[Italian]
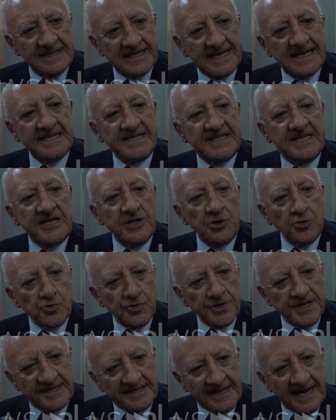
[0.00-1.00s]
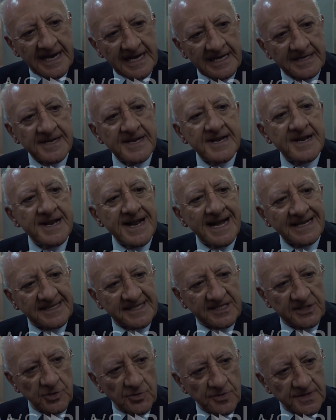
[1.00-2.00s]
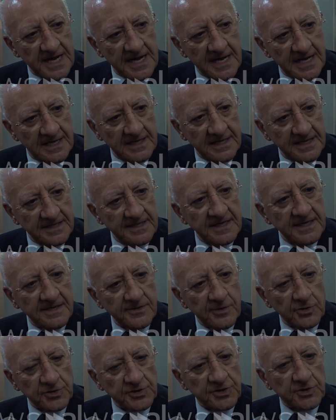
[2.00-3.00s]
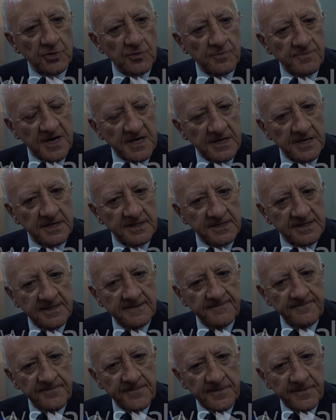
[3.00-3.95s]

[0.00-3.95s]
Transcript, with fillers: e di unità nazionale nel nostro Paese.